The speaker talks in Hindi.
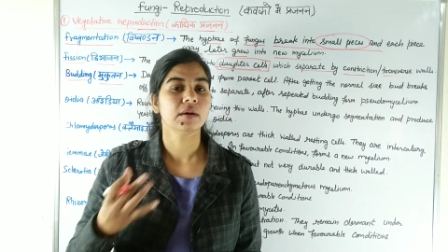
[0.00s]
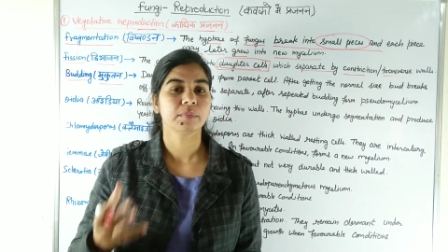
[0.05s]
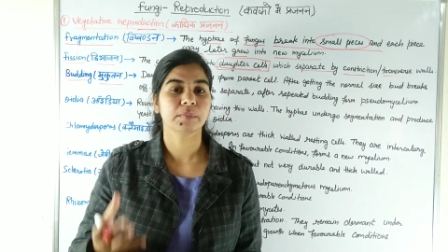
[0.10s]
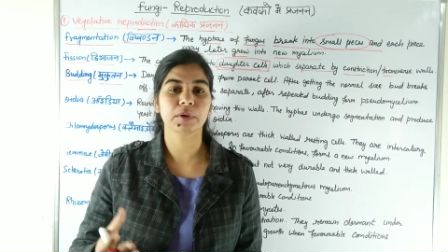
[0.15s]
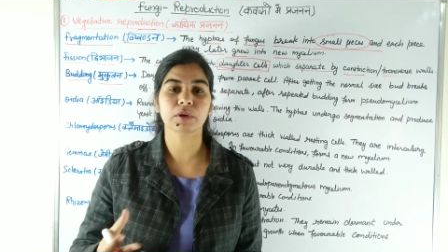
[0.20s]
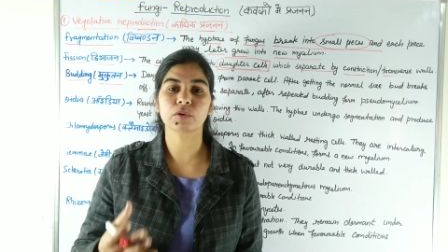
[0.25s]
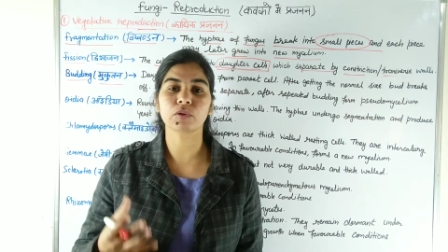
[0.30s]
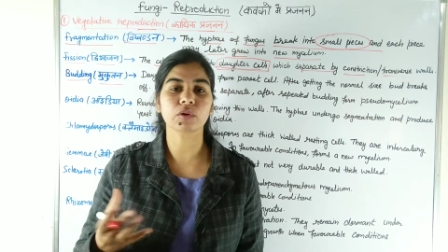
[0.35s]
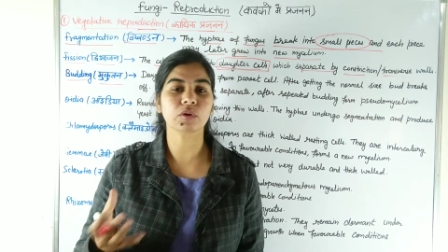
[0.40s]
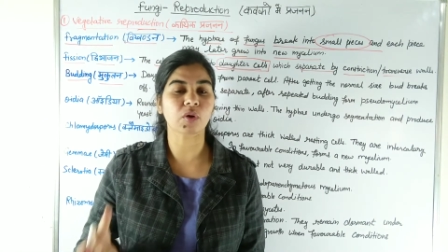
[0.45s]

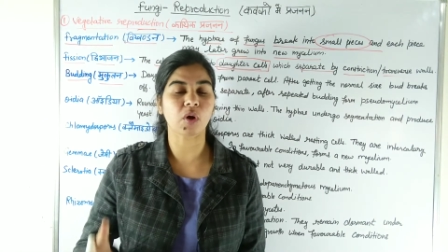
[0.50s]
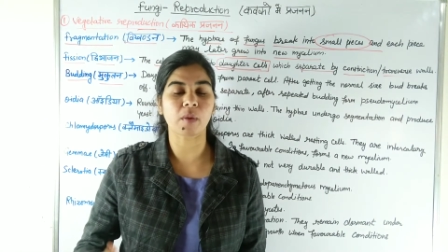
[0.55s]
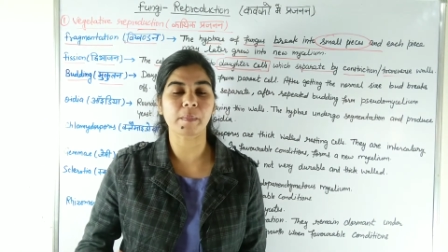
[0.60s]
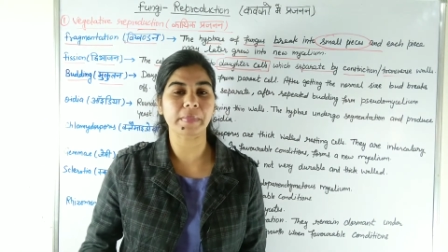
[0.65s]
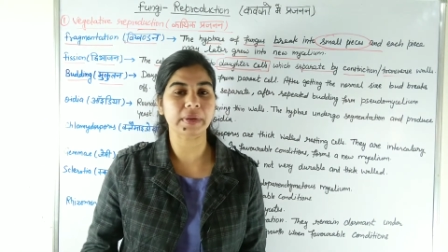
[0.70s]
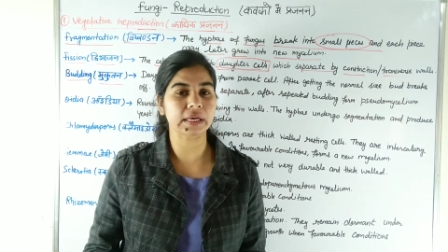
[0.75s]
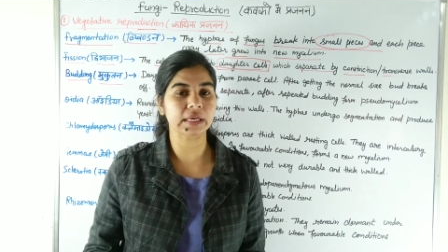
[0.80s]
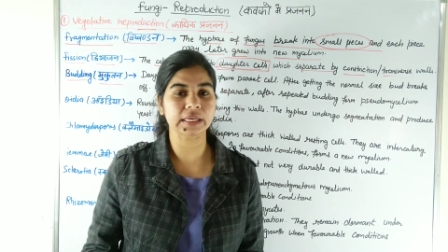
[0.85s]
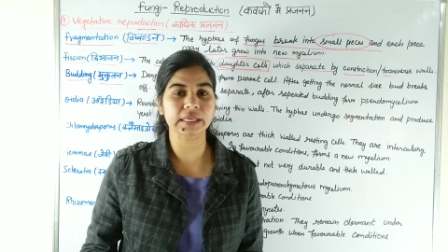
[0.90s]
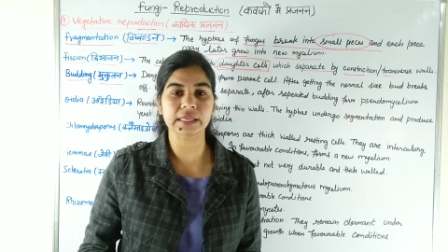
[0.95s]
बिल्कुल
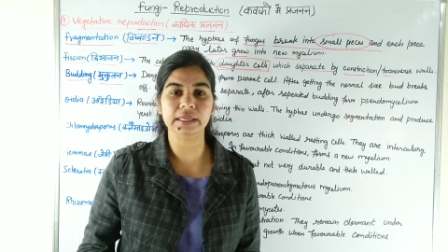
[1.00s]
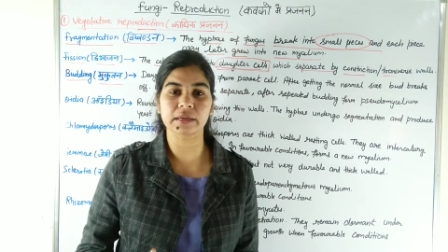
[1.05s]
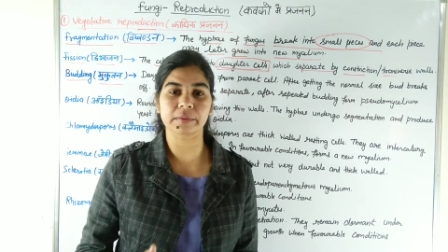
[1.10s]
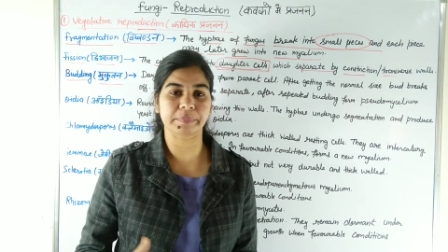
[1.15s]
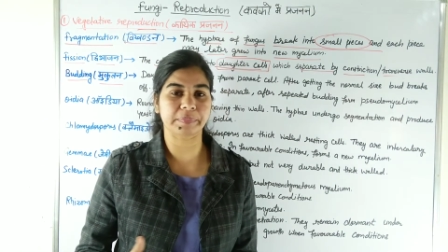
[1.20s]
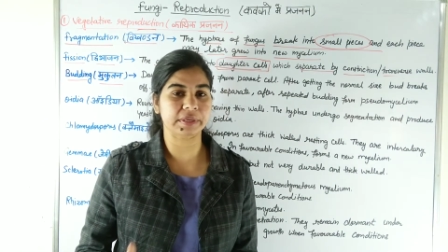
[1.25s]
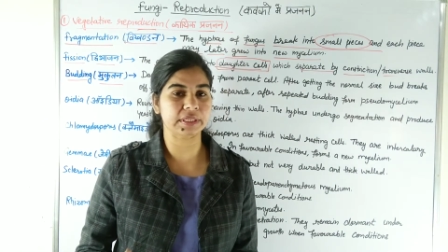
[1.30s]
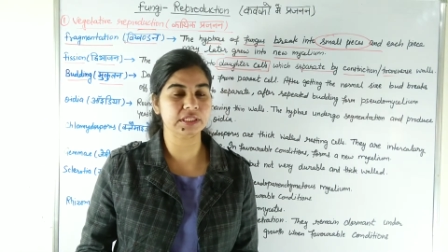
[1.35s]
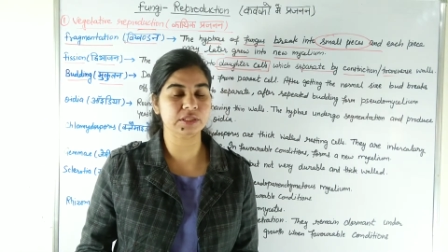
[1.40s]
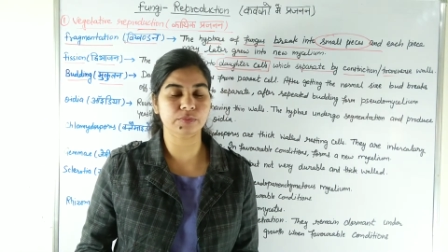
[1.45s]
कॉमनली
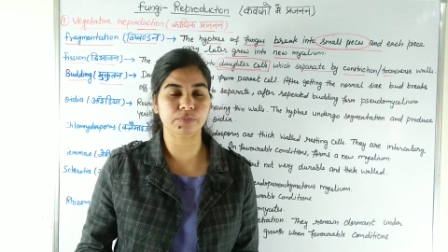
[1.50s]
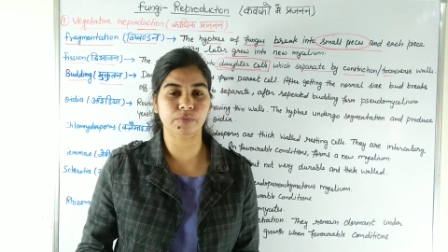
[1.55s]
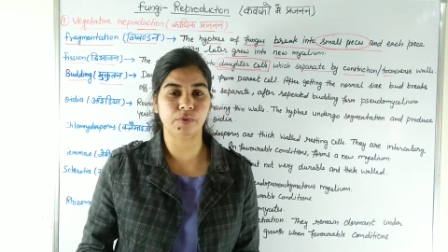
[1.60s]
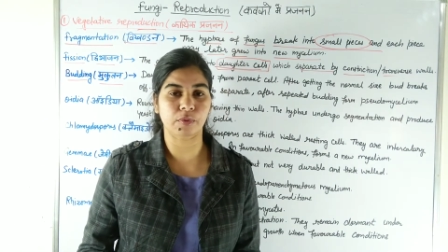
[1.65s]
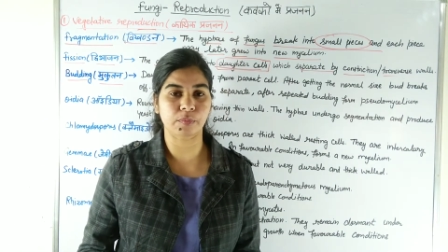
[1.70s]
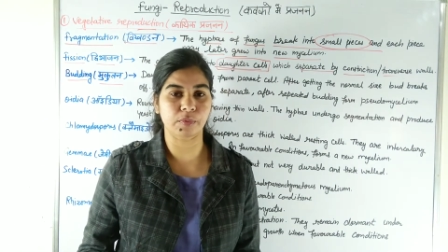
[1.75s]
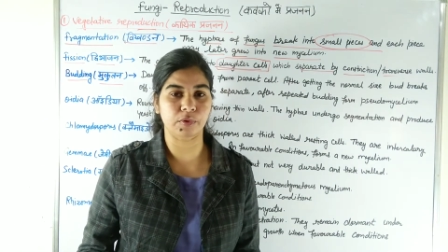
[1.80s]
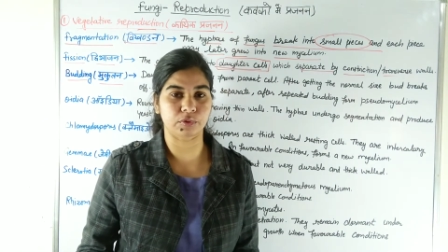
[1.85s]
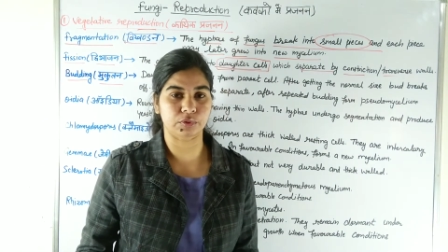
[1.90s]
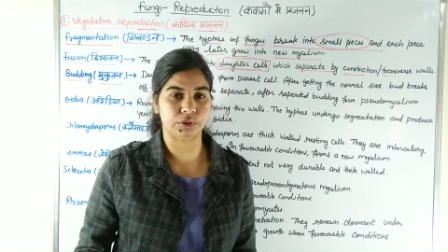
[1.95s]
बर्ड्स
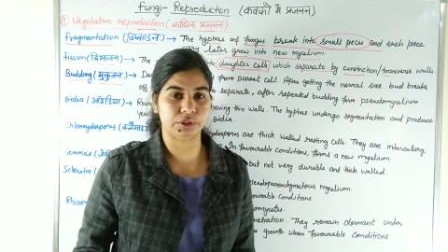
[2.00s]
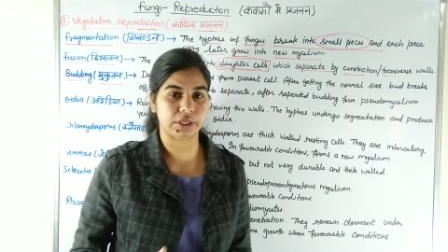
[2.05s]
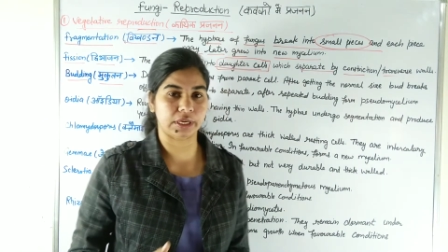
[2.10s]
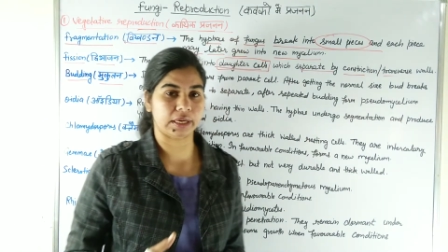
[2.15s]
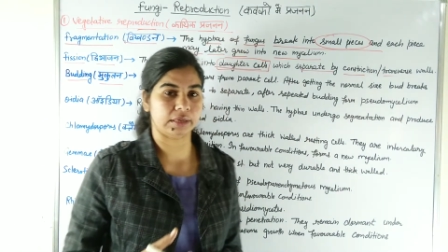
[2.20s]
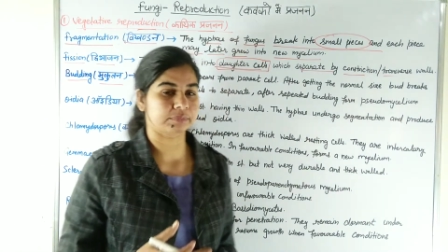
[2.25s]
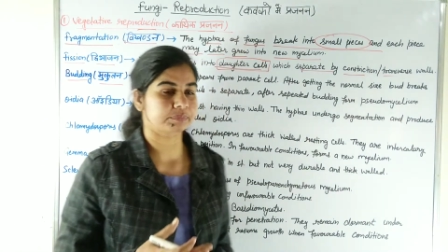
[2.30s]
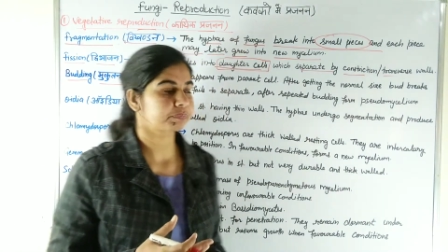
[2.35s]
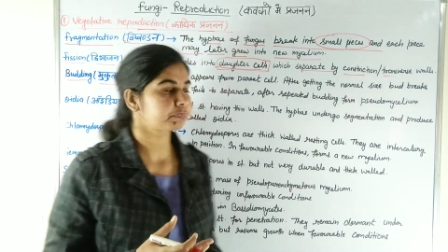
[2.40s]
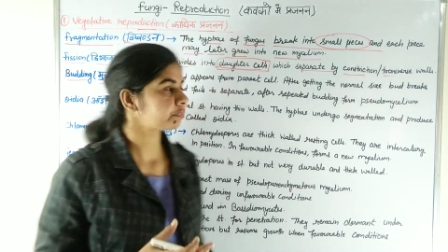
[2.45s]
फॉर्म होती है